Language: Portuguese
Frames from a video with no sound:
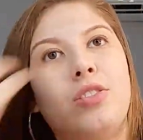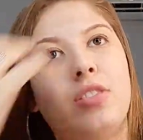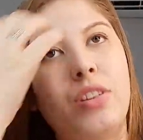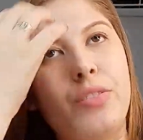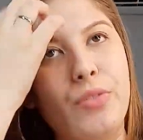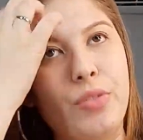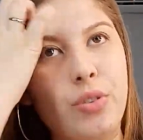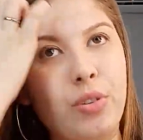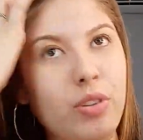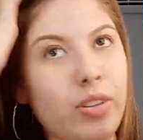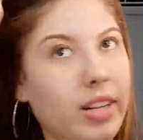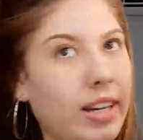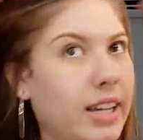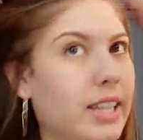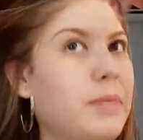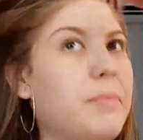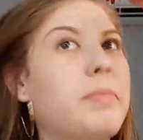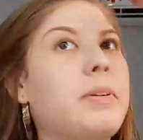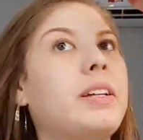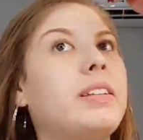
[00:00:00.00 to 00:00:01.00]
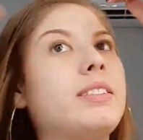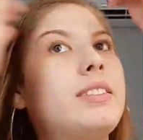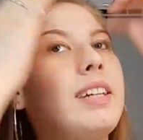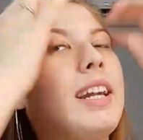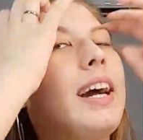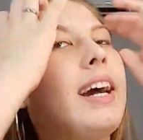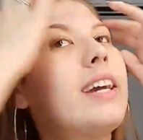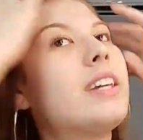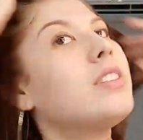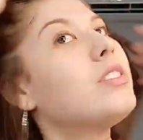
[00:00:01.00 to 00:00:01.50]
Então eu vou colocar ele pra
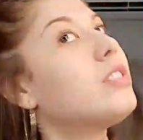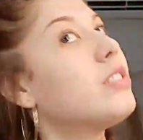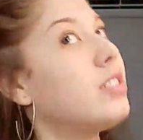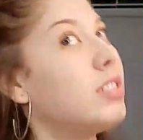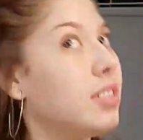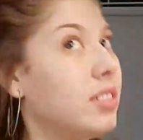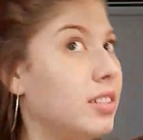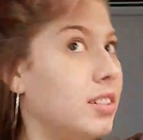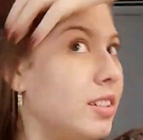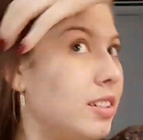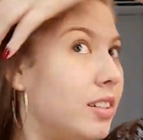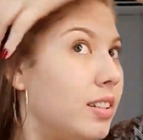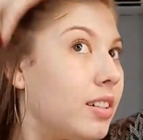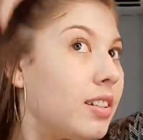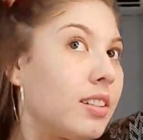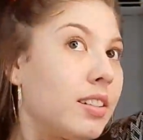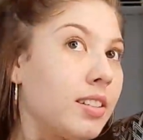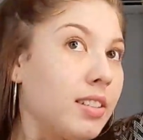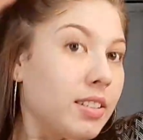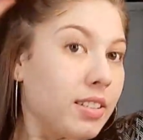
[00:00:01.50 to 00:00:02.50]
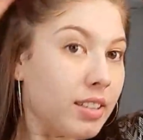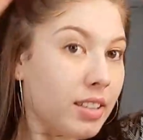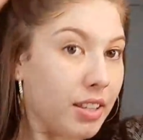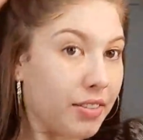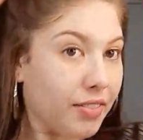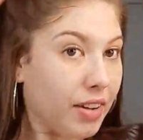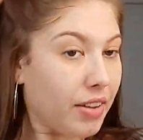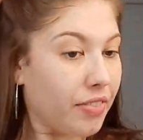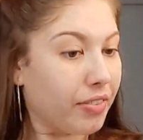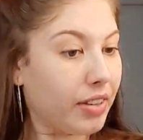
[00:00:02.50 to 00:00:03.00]
trás, que
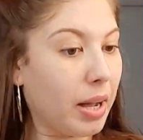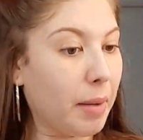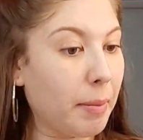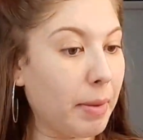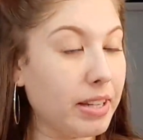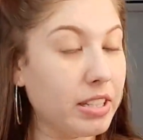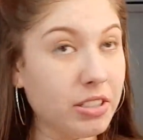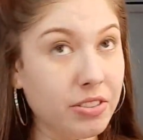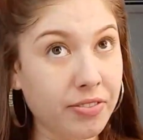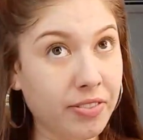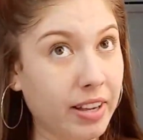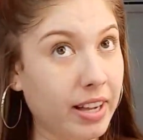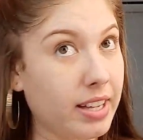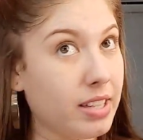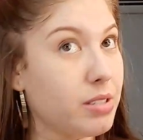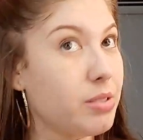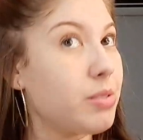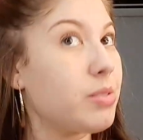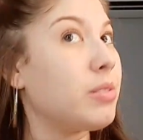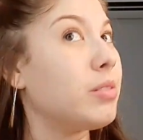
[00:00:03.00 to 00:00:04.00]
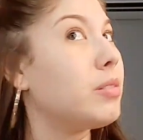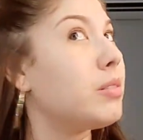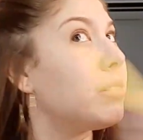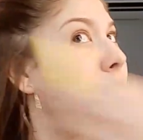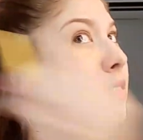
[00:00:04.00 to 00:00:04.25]
vai ficar mais fácil.